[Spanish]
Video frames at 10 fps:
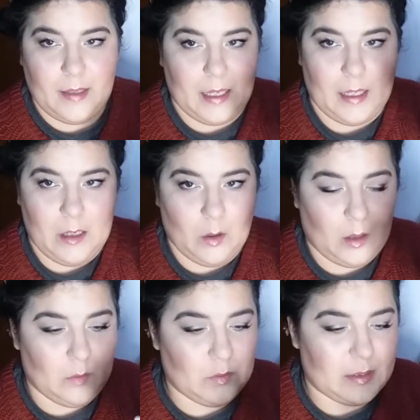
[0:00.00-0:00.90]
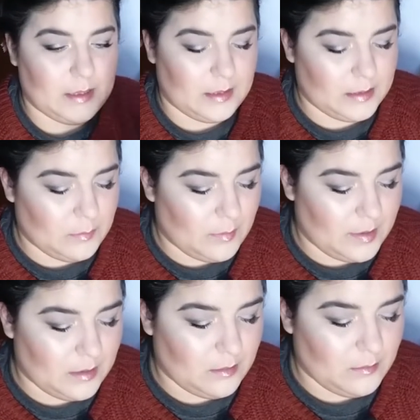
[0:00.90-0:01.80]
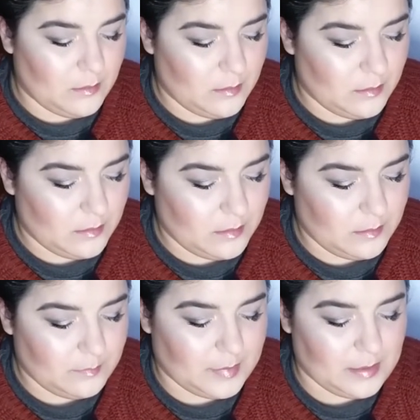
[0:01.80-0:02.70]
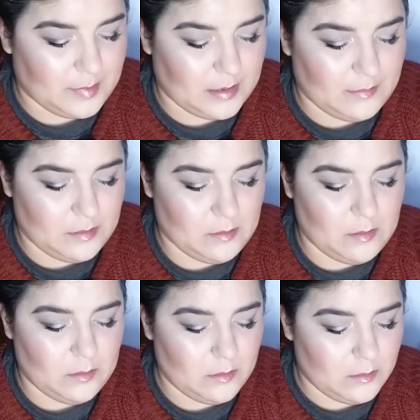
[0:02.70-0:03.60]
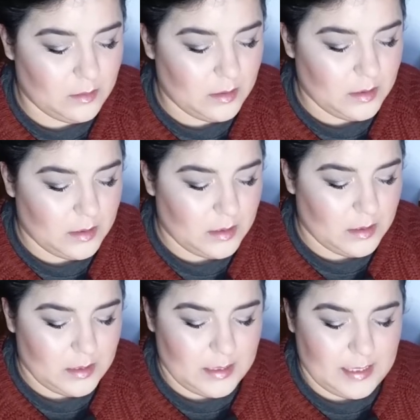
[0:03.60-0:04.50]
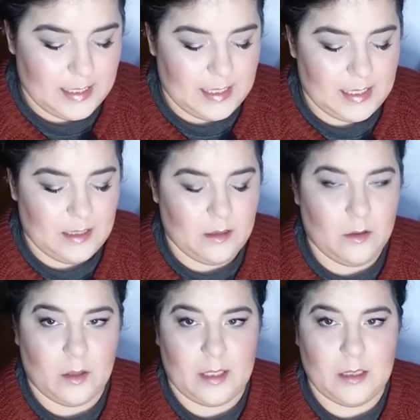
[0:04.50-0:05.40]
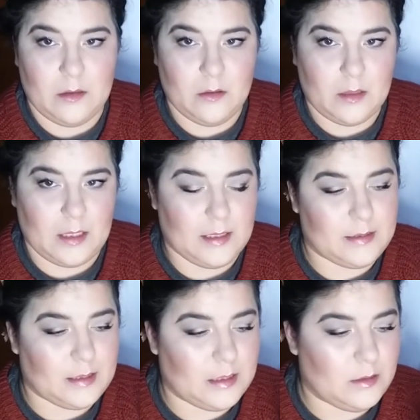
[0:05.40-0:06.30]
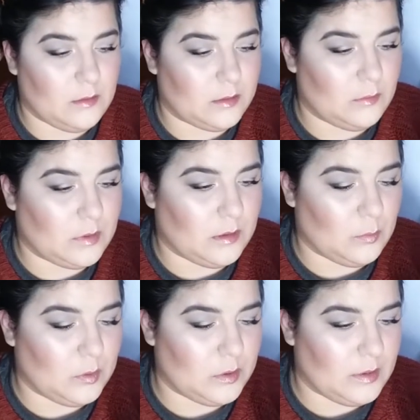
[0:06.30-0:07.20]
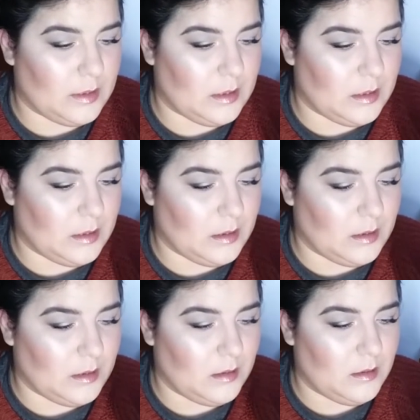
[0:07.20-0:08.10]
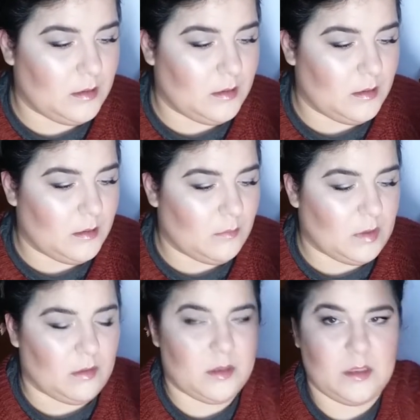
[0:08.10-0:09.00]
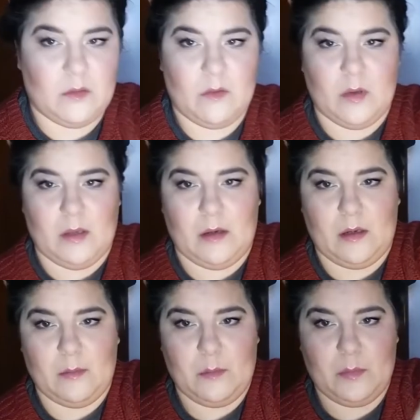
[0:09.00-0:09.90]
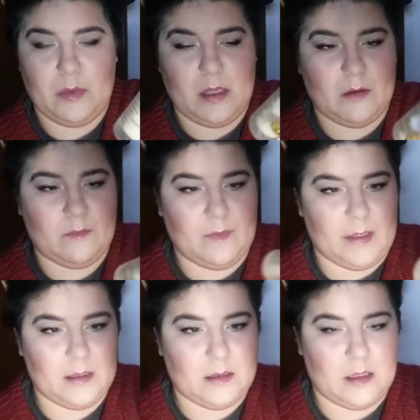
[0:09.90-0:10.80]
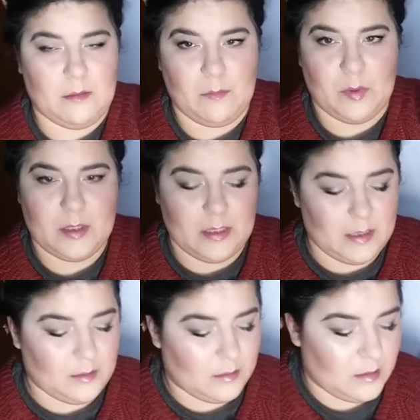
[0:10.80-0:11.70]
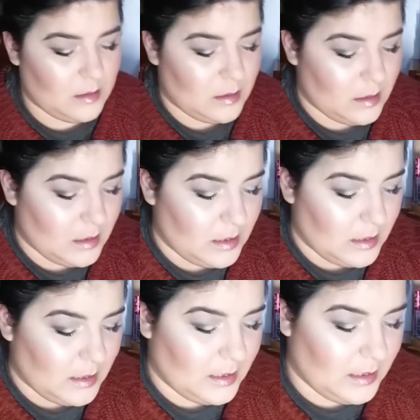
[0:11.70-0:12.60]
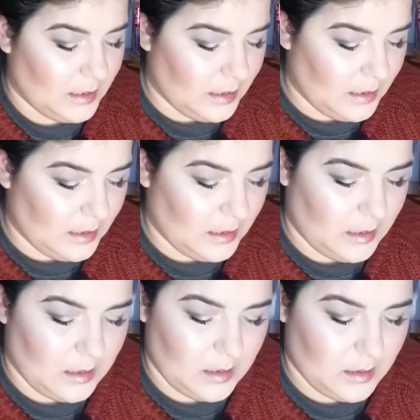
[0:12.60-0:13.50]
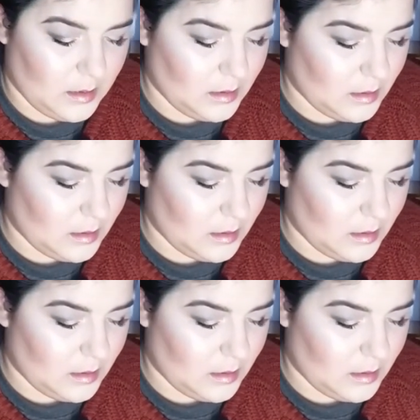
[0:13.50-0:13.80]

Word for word: Eh, lo que use en ese momento, para la parte de abajo del ojo. El corrector, que en este caso estoy usando mucho el bueno, este nuevo de, Too Faced en Porcelain. Y